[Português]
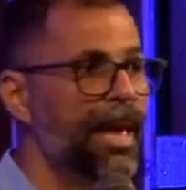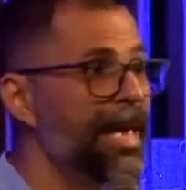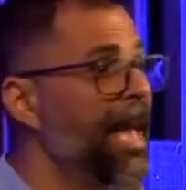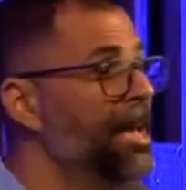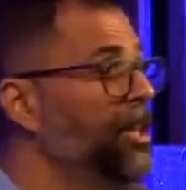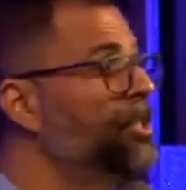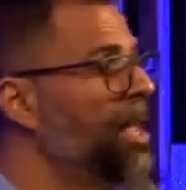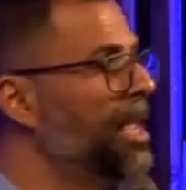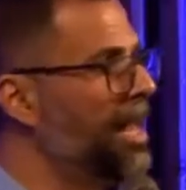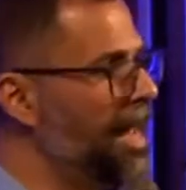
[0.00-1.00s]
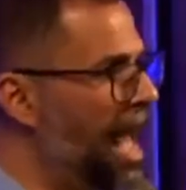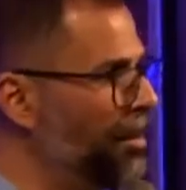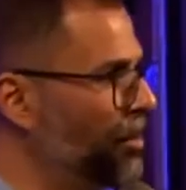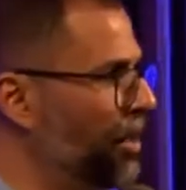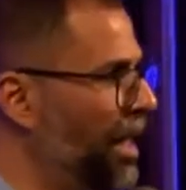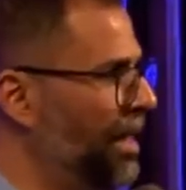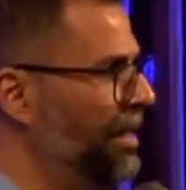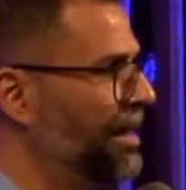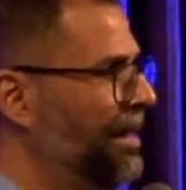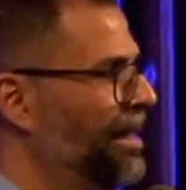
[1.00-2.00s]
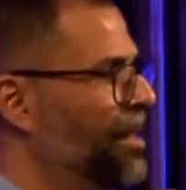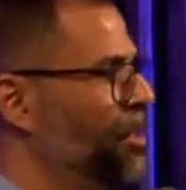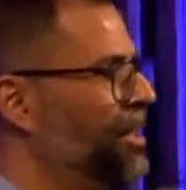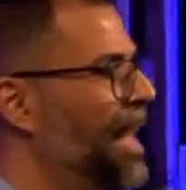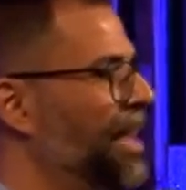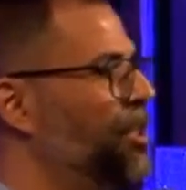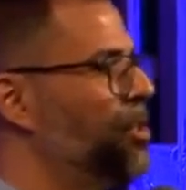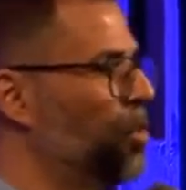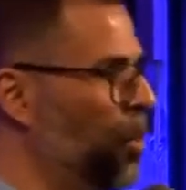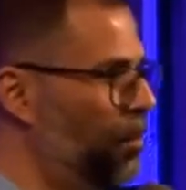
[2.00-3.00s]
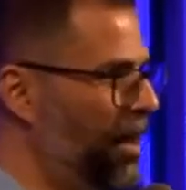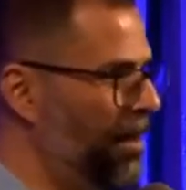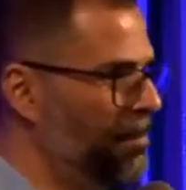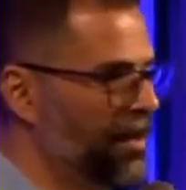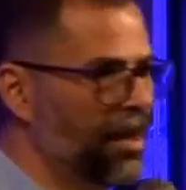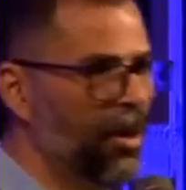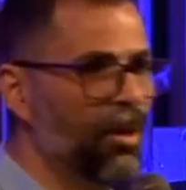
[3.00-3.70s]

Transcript: E aí a gente tem aquele hábito, né? De dar desculpa